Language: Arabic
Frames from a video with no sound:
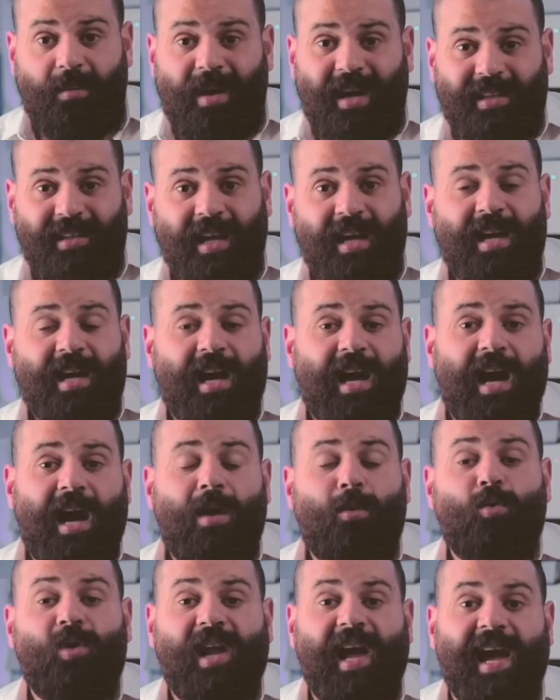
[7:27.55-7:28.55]
طبعا
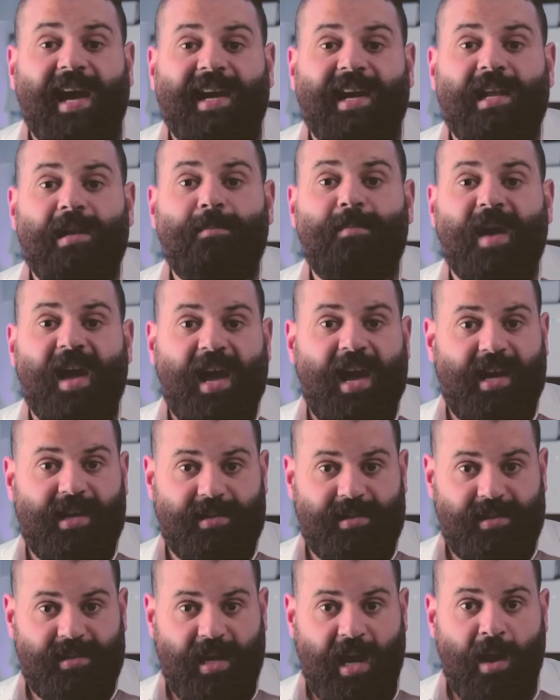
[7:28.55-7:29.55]
اول حاجه
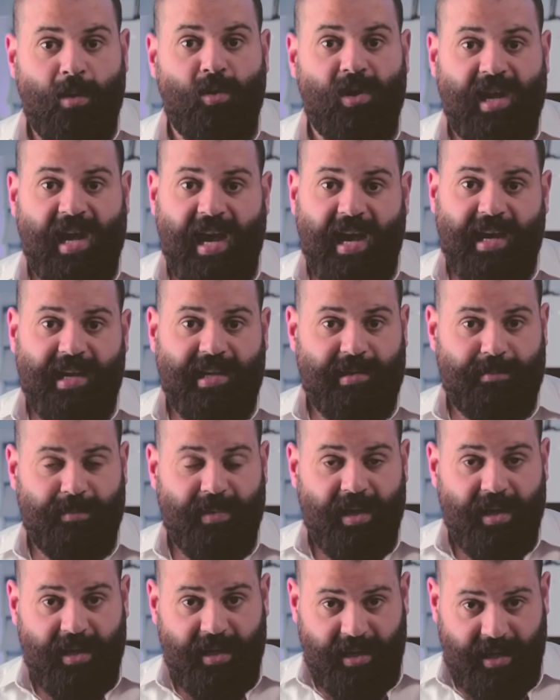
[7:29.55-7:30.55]
الباحث او العالم
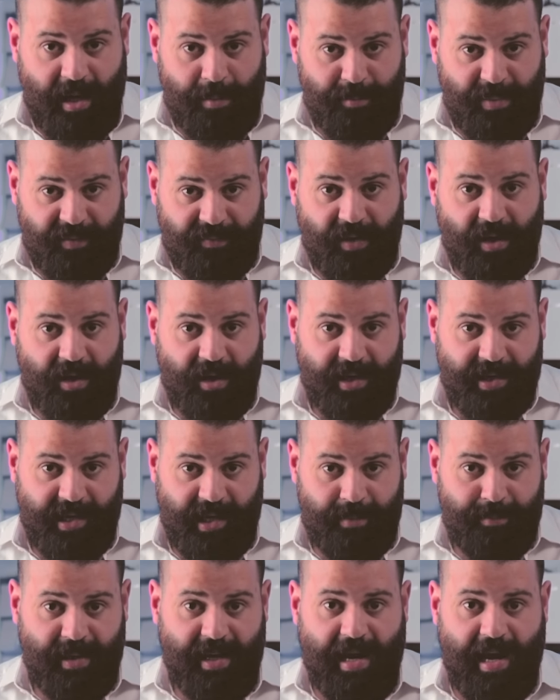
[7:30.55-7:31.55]
كان بيفكر
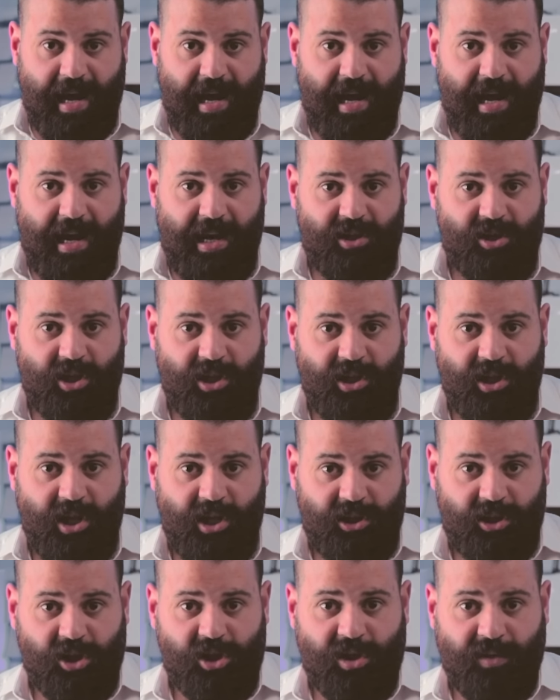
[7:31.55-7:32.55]
يعملها عشان
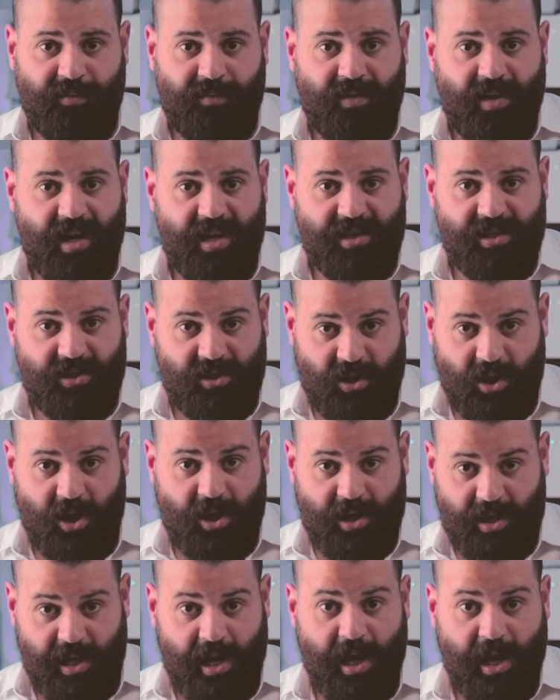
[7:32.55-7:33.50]
يكتشف اسرار